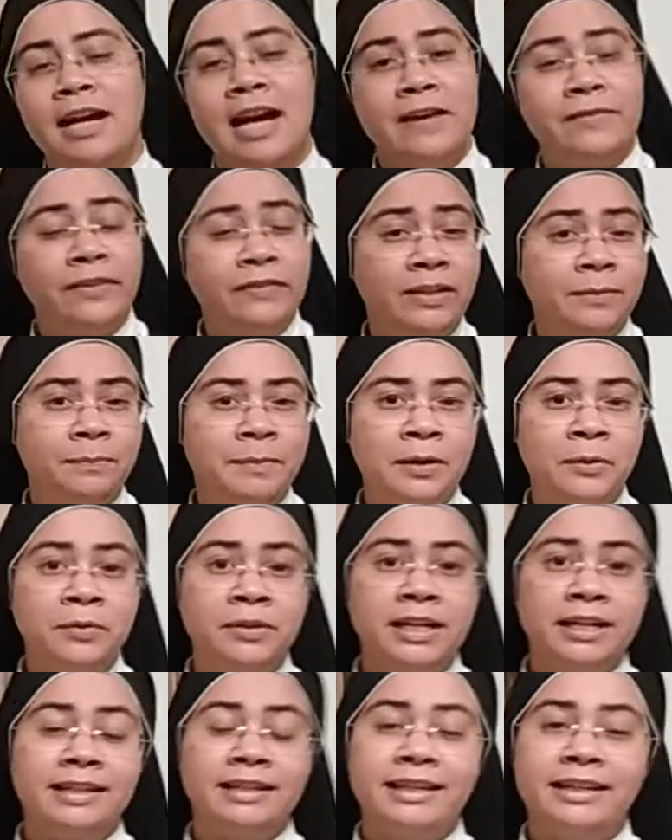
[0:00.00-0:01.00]
Aveva
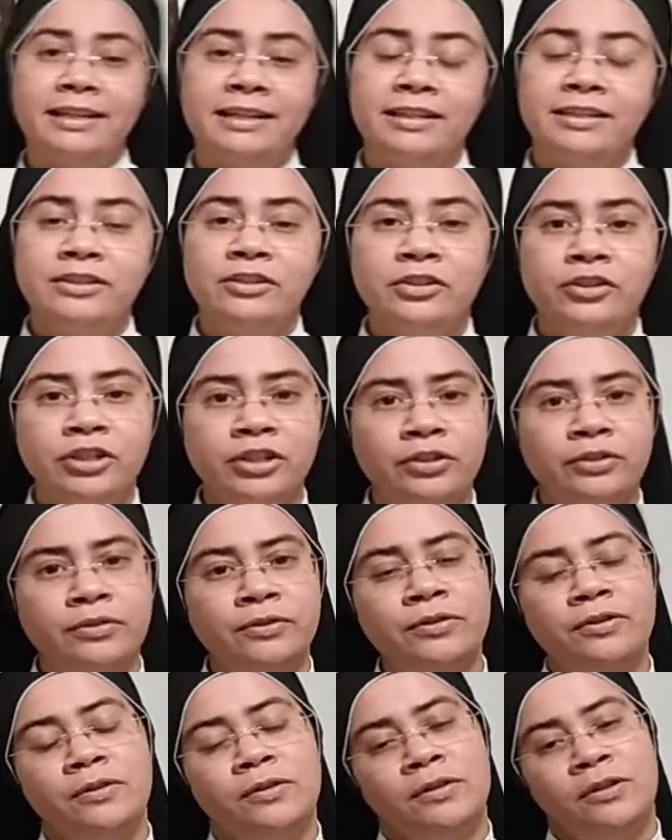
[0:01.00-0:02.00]
paura che
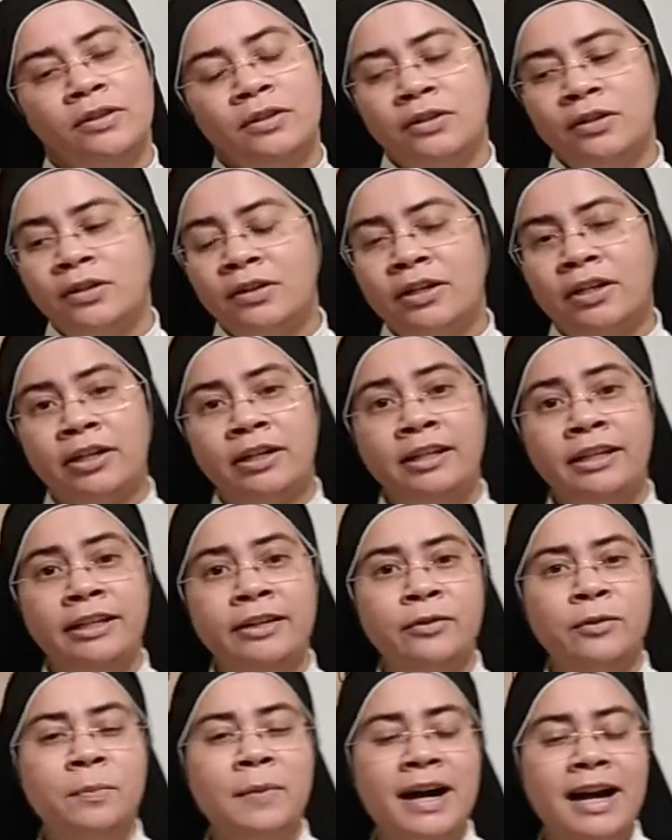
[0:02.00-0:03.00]
Gesù
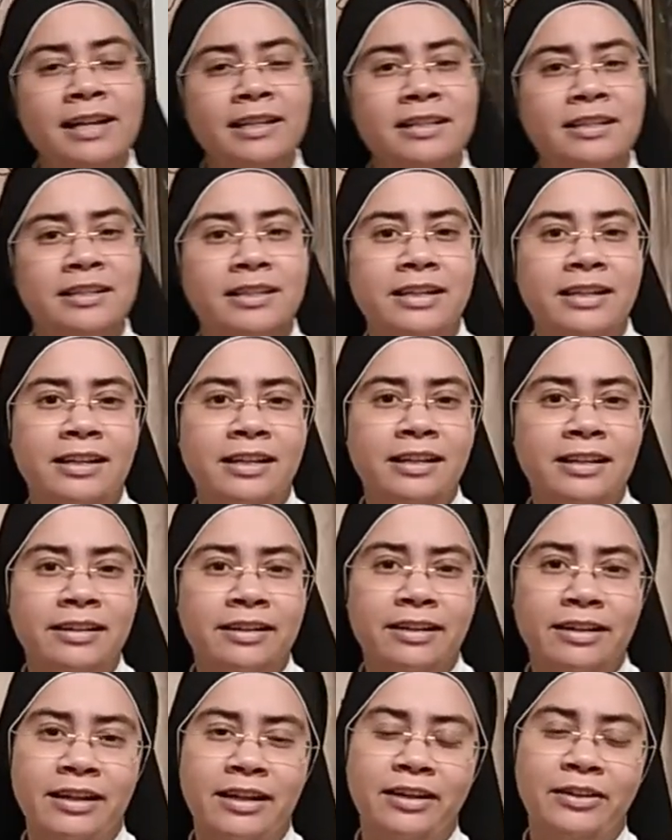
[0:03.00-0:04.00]
gli rubasse il
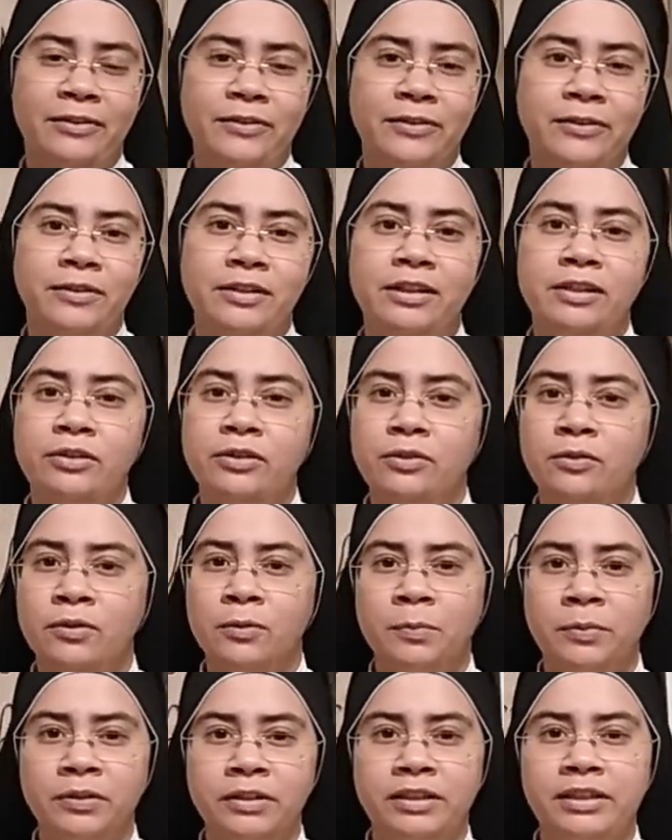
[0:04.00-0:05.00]
regno, il
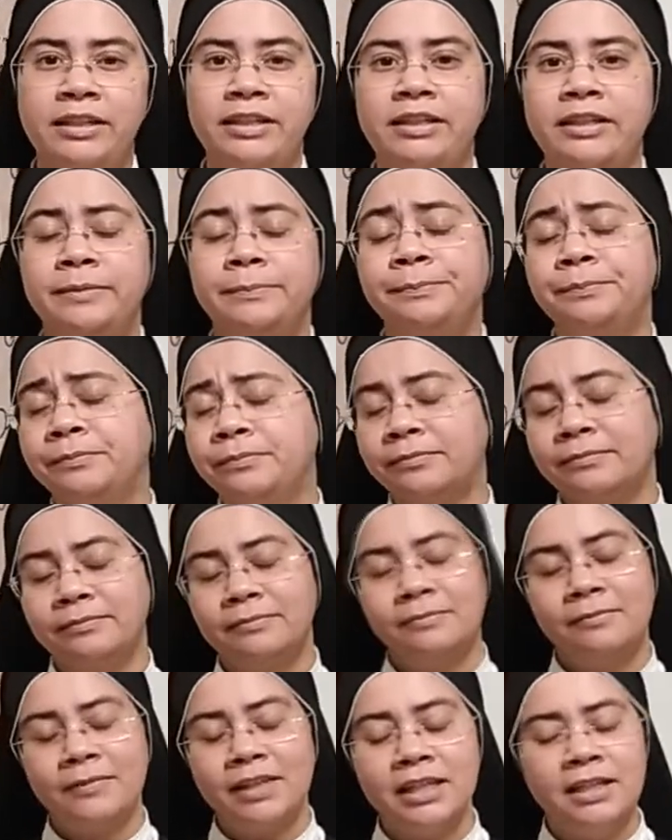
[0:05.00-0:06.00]
suo potere.
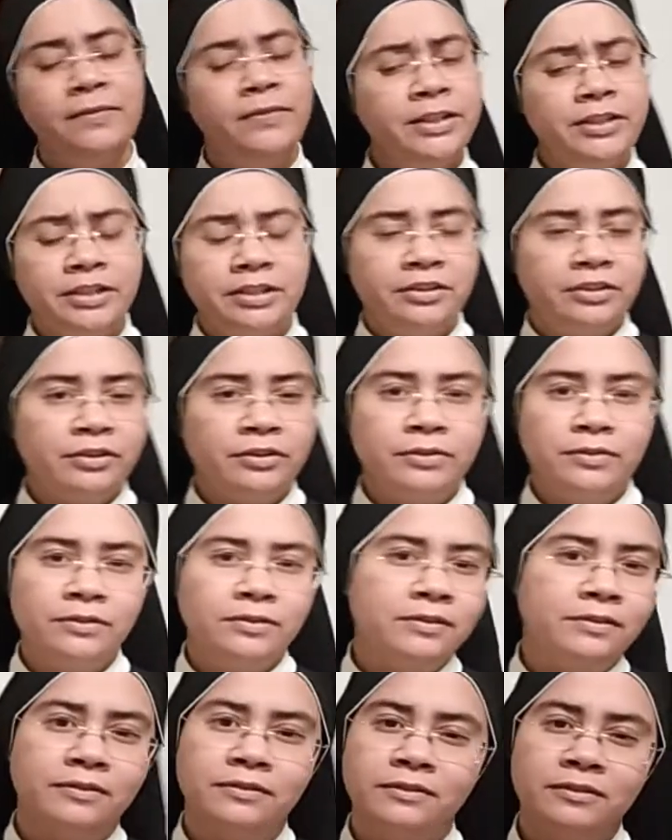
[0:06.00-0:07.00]
Invece Gesù
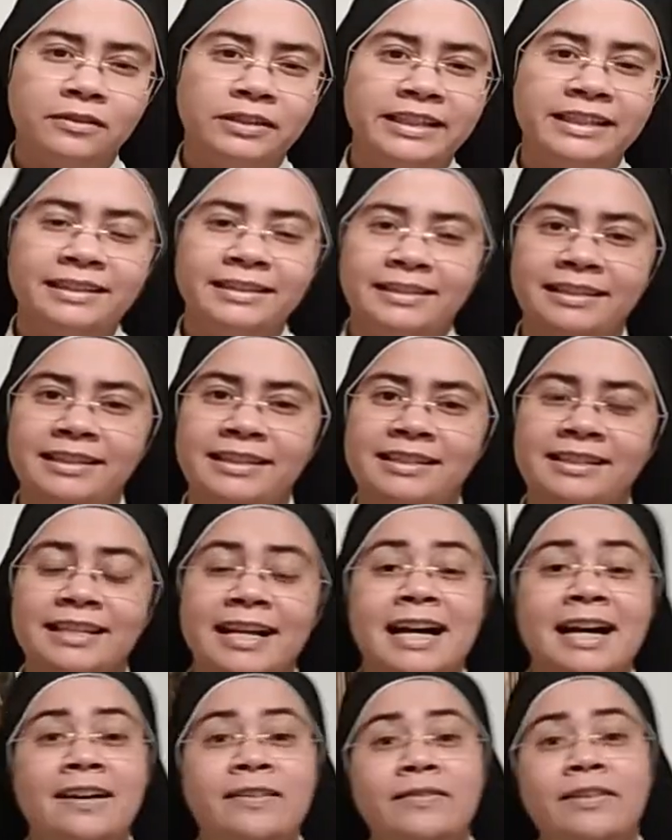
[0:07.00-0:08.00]
non, non gli
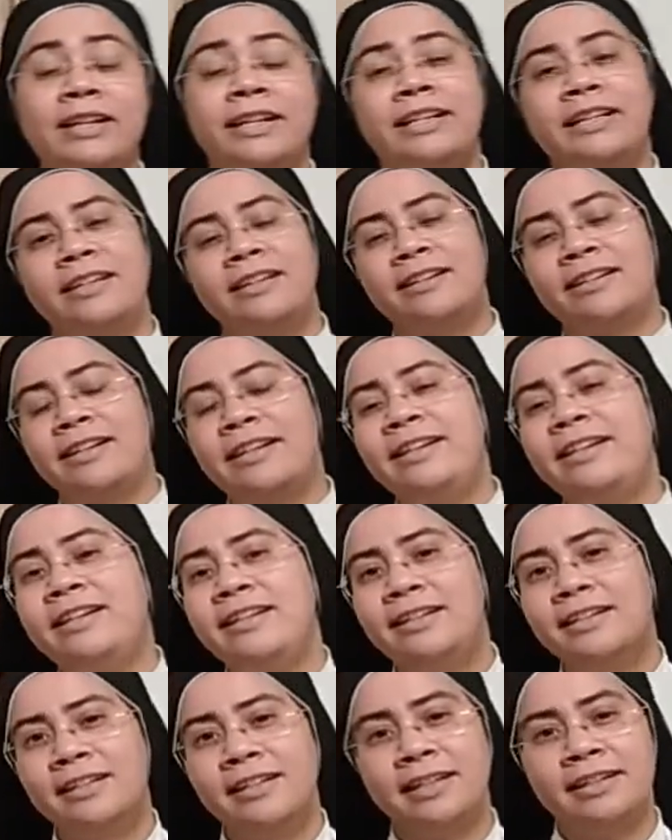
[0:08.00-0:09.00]
interessava i
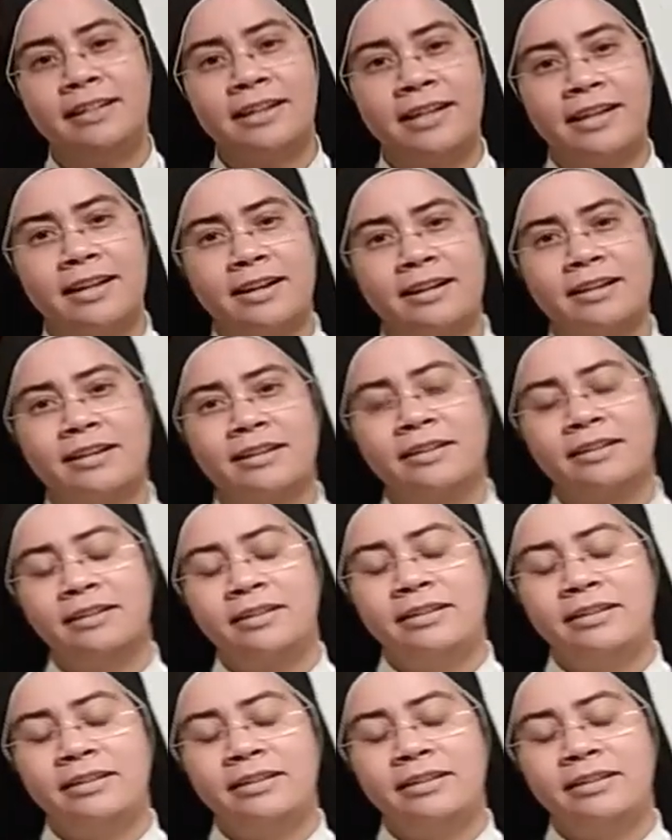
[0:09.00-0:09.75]
regni della terra.